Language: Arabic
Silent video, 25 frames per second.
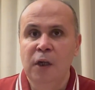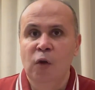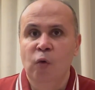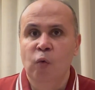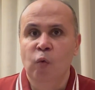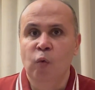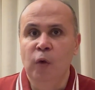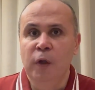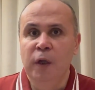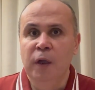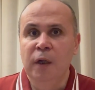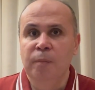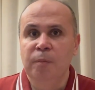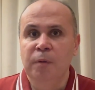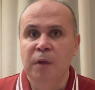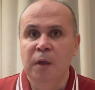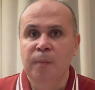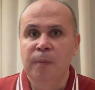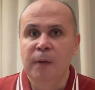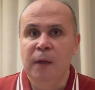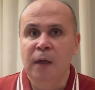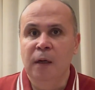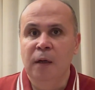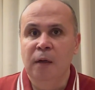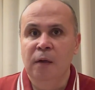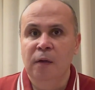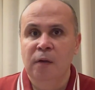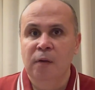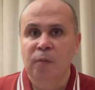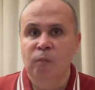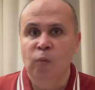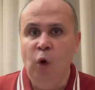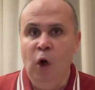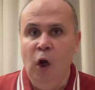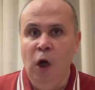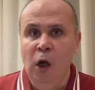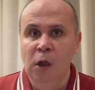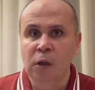وبيبقى
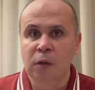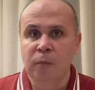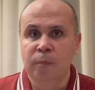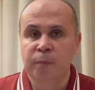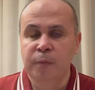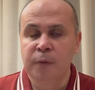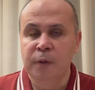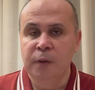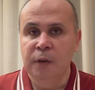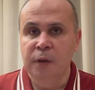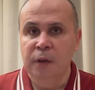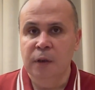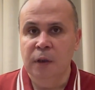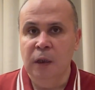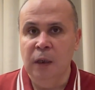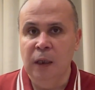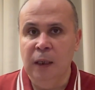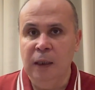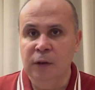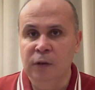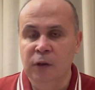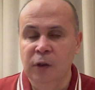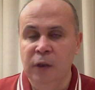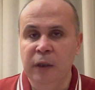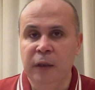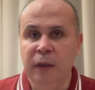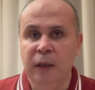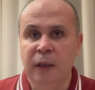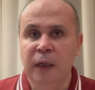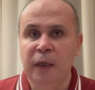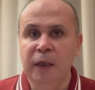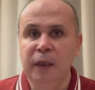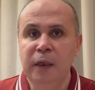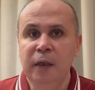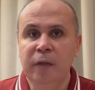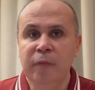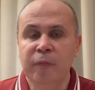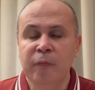محاط بالأعضاء
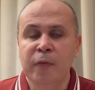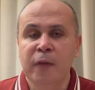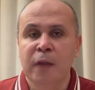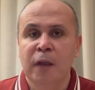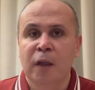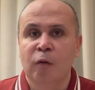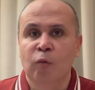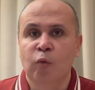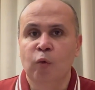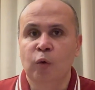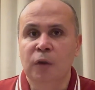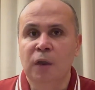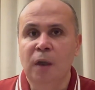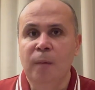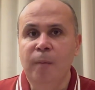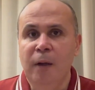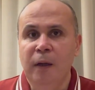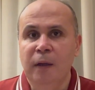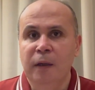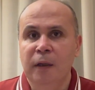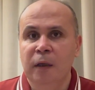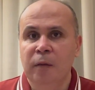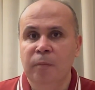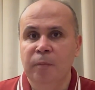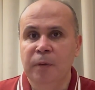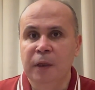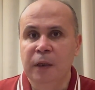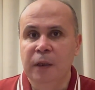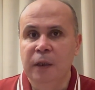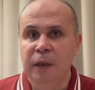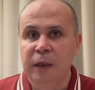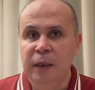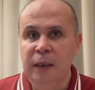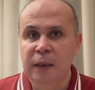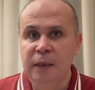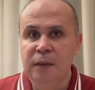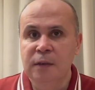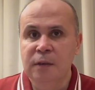التانية وطبعا
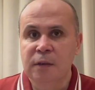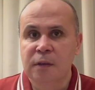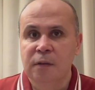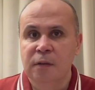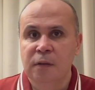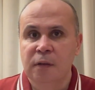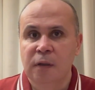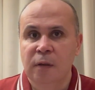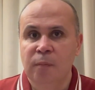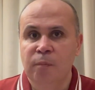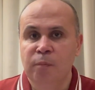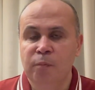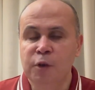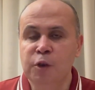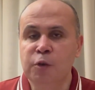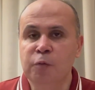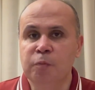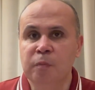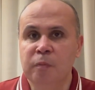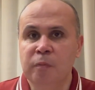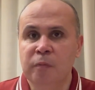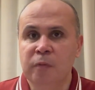البنكرياس مش